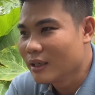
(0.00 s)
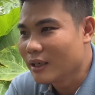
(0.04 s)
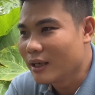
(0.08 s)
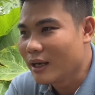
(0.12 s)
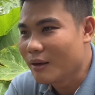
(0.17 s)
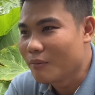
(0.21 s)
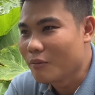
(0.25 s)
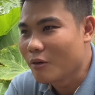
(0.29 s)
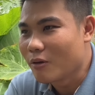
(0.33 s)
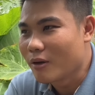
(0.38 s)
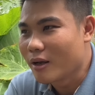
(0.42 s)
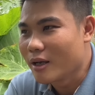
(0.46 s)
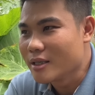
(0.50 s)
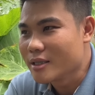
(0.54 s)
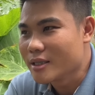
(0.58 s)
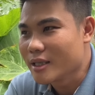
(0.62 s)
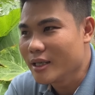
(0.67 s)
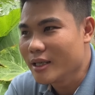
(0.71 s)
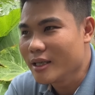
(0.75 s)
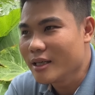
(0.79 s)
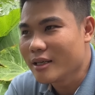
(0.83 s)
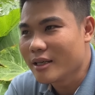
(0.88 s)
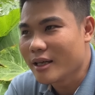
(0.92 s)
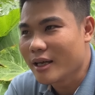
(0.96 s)
là một nghệ
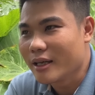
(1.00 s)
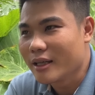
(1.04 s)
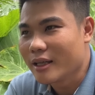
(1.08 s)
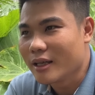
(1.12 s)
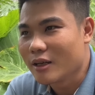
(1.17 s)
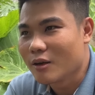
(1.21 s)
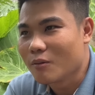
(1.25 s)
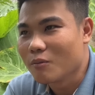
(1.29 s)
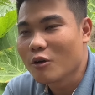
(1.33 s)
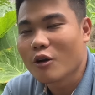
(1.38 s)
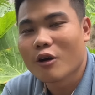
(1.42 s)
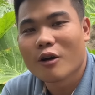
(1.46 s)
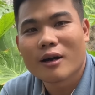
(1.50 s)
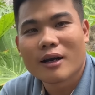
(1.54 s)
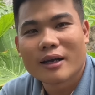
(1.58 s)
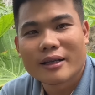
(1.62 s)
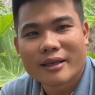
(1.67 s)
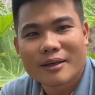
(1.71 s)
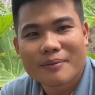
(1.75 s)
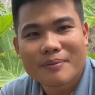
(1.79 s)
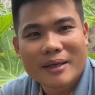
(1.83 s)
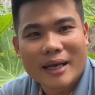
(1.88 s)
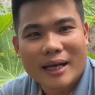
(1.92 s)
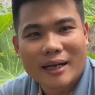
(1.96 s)
sĩ như vậy thì cũng khó là
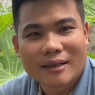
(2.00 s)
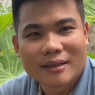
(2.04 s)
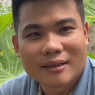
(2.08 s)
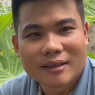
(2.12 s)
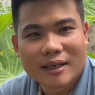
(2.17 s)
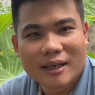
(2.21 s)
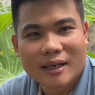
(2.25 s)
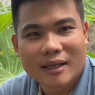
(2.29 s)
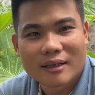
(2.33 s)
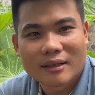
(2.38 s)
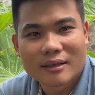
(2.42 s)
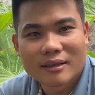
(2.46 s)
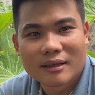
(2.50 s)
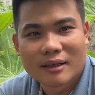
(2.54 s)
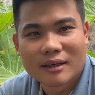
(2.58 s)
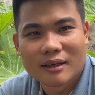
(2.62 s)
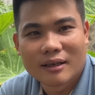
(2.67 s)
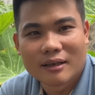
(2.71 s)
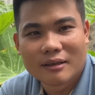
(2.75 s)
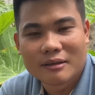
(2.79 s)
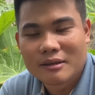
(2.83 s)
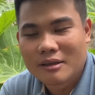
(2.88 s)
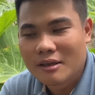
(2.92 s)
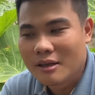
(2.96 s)
chấp nhận được ha
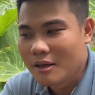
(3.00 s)
à,